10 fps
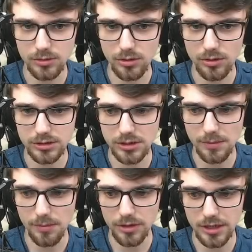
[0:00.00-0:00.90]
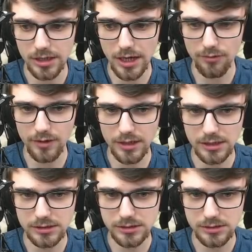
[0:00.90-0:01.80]
luego esta para poner las
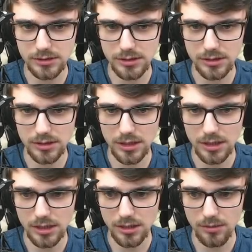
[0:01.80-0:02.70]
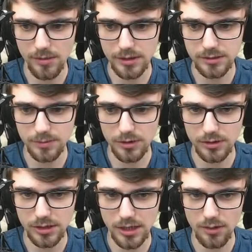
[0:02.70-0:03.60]
gafas. Eh, aquí, como veis, poner
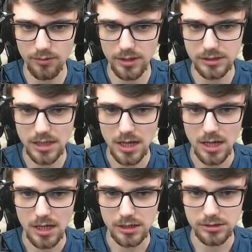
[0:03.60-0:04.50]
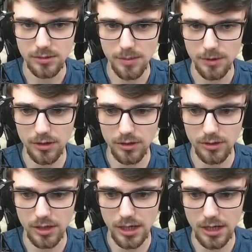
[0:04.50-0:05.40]
otras gafas. Esto para ponerlo de
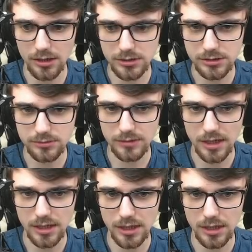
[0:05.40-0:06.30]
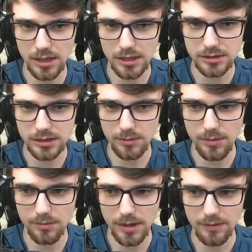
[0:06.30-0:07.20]
los lados, ¿vale? Y esta
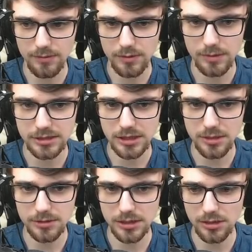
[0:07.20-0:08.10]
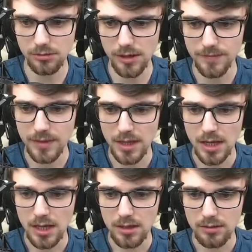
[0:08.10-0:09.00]
también, ¿vale? Bastante, bastante guay.
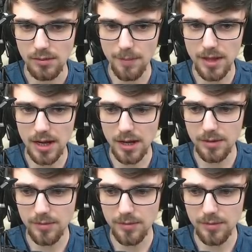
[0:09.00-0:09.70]
A mí la que más me